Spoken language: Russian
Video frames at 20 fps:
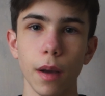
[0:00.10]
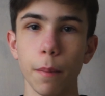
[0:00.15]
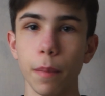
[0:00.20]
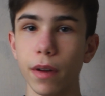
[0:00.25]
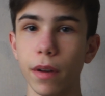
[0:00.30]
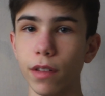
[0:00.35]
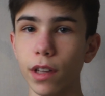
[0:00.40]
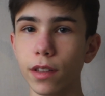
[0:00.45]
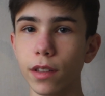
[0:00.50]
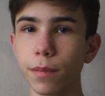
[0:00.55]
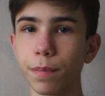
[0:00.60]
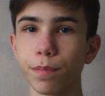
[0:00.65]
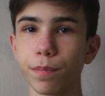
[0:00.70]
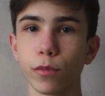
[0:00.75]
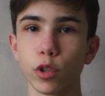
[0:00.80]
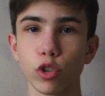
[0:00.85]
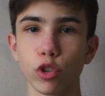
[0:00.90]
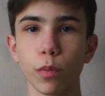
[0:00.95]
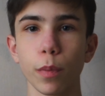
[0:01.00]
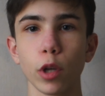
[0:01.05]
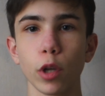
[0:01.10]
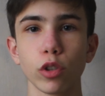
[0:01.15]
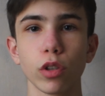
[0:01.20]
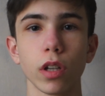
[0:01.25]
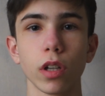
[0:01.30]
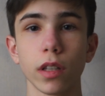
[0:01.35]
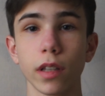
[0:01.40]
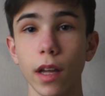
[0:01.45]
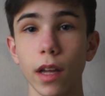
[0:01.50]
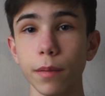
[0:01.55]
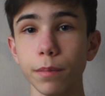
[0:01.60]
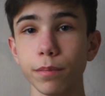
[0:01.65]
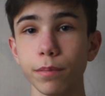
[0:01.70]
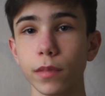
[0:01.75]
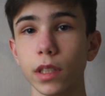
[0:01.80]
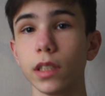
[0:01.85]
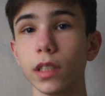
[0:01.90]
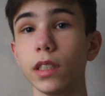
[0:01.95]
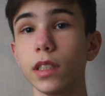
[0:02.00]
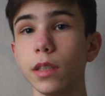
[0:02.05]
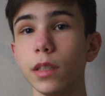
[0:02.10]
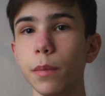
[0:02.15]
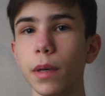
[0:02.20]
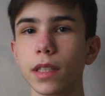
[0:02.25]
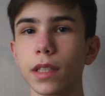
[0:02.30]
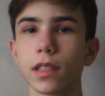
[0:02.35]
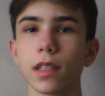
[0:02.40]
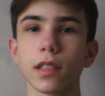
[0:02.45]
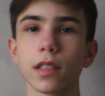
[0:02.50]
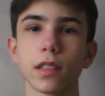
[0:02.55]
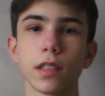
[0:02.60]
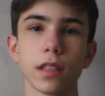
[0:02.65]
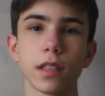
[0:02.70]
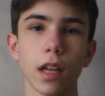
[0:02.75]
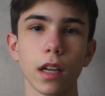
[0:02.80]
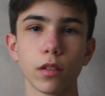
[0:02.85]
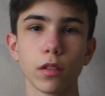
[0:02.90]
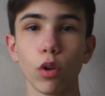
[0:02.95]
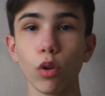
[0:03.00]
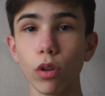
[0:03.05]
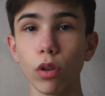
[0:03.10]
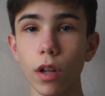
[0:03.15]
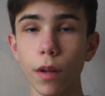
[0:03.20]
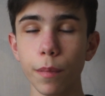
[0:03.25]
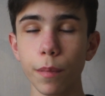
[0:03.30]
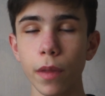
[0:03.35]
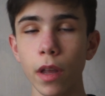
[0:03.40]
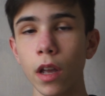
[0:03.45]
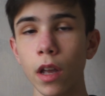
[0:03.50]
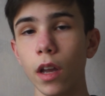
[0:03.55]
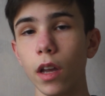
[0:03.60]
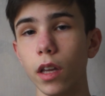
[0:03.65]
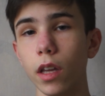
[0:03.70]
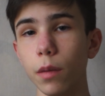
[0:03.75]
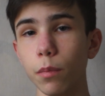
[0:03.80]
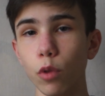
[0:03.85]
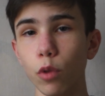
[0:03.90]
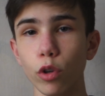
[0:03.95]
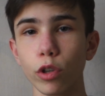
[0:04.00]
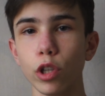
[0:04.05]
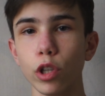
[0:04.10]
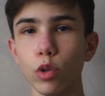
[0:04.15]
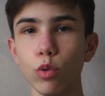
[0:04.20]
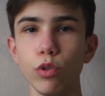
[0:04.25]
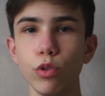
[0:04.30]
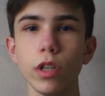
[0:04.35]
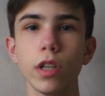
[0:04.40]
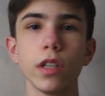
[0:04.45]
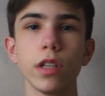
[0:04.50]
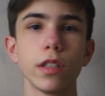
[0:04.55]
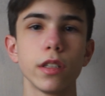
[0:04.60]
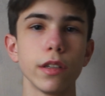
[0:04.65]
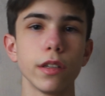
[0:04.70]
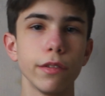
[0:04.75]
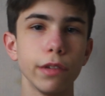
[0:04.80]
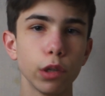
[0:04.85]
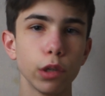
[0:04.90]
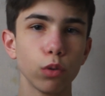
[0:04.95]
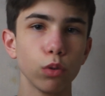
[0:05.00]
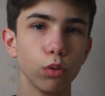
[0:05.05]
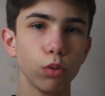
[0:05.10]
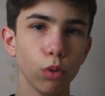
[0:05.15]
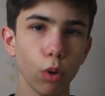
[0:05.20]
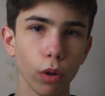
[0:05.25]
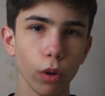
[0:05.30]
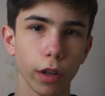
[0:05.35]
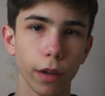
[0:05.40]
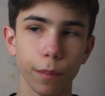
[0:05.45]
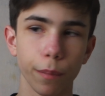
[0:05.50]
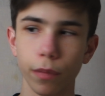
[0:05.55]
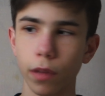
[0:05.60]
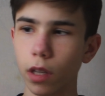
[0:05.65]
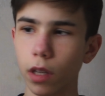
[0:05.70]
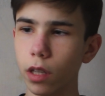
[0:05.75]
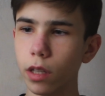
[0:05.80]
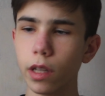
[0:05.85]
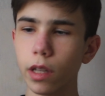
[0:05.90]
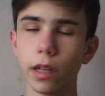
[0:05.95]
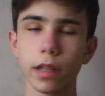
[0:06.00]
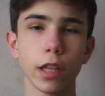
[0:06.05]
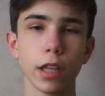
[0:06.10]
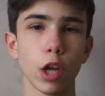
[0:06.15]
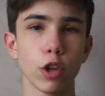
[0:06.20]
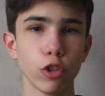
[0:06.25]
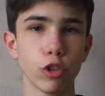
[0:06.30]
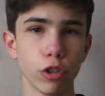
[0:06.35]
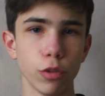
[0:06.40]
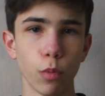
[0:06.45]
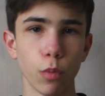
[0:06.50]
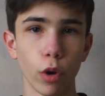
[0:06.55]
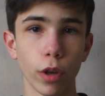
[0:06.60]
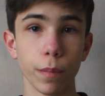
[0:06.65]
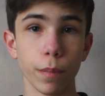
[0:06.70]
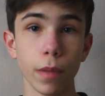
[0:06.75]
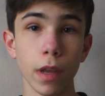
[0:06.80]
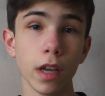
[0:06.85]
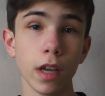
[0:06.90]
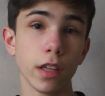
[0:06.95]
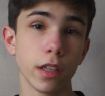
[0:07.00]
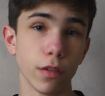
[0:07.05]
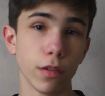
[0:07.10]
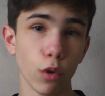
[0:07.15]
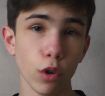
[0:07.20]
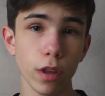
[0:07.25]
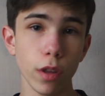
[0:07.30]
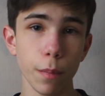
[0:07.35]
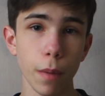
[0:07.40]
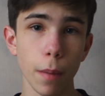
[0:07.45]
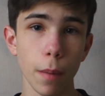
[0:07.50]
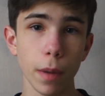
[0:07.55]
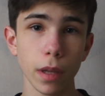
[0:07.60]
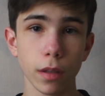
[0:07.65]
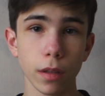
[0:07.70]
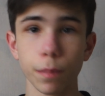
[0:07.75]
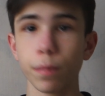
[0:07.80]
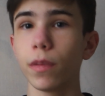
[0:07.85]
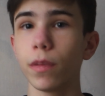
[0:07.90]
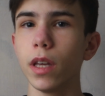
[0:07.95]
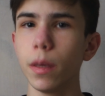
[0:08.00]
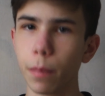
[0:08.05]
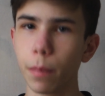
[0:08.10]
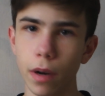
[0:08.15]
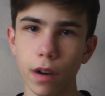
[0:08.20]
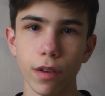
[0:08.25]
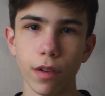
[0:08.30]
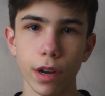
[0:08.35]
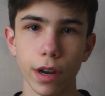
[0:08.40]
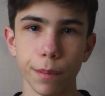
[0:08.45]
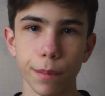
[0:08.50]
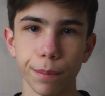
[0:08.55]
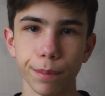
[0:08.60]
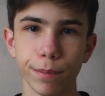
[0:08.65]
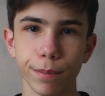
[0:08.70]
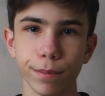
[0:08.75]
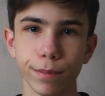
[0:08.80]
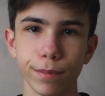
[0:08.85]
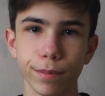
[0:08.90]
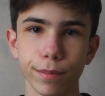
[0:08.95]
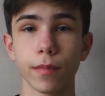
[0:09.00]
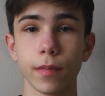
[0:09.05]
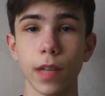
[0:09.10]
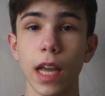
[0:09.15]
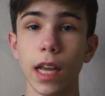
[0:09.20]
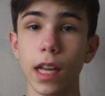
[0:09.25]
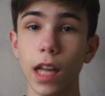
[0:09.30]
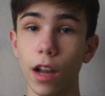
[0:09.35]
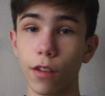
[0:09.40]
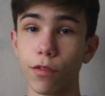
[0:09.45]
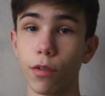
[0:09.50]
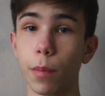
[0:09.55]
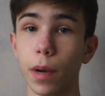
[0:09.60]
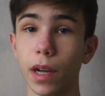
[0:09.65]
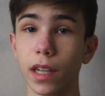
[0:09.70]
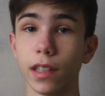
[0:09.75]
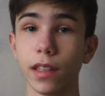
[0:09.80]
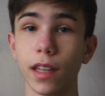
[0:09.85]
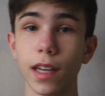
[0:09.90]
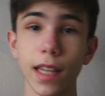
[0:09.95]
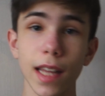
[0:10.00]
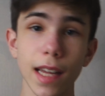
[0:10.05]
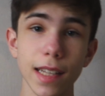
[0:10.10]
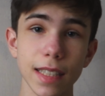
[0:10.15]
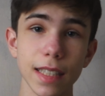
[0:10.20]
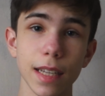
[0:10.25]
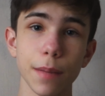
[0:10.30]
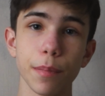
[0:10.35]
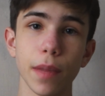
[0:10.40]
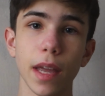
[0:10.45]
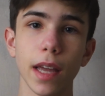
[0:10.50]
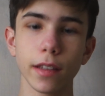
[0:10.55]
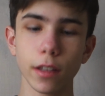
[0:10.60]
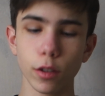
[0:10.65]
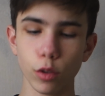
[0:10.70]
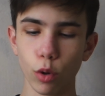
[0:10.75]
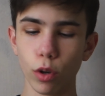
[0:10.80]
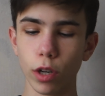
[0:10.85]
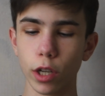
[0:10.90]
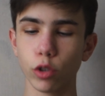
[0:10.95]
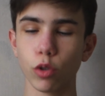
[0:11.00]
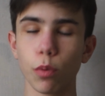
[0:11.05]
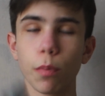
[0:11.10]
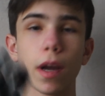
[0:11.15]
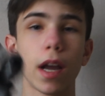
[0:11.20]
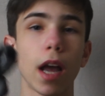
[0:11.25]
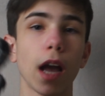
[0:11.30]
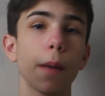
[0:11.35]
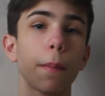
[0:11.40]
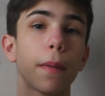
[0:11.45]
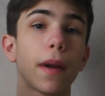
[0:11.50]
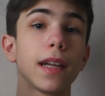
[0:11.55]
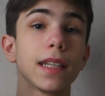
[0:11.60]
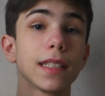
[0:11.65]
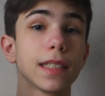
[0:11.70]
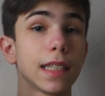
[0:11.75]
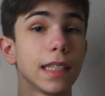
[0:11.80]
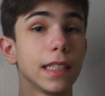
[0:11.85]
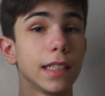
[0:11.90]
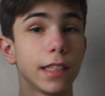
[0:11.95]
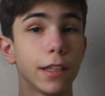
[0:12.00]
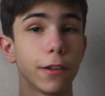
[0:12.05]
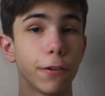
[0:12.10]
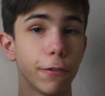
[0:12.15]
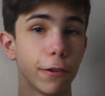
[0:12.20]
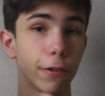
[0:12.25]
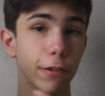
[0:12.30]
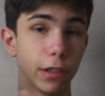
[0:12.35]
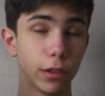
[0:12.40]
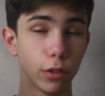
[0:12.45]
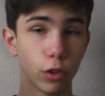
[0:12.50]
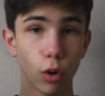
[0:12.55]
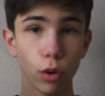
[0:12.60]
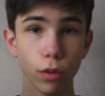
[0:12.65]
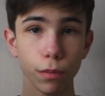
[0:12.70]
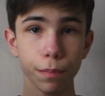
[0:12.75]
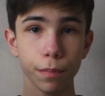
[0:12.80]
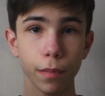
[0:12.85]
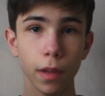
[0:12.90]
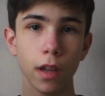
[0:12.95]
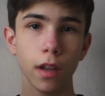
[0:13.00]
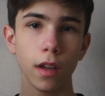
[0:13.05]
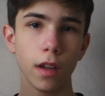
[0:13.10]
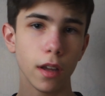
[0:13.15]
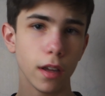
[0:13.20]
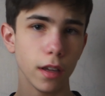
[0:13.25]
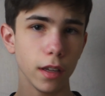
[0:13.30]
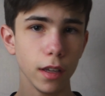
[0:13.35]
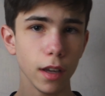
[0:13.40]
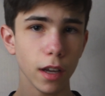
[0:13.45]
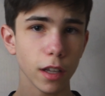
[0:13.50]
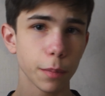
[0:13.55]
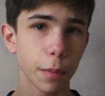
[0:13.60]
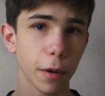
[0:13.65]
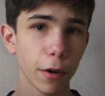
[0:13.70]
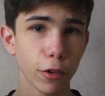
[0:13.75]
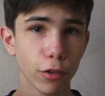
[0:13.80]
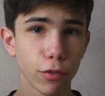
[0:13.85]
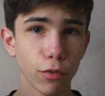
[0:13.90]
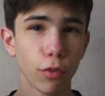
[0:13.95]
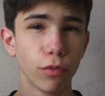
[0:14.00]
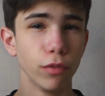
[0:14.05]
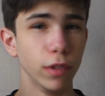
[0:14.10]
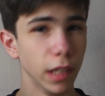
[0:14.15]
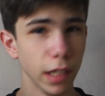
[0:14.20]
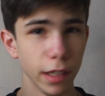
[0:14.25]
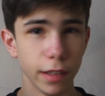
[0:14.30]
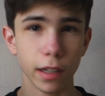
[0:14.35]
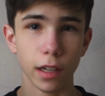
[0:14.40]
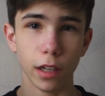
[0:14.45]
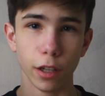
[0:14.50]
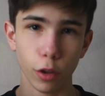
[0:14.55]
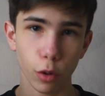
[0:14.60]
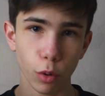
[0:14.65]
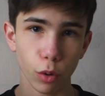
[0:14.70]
Привет! Наступают холода, да и до зимы осталось не так долго, и многие люди консервируют дроны и не летают зимой. Сегодня мы об этом и поговорим. Как вы могли догадаться, этот ролик о том, как правильно законсервировать дрон и отправить его в длительный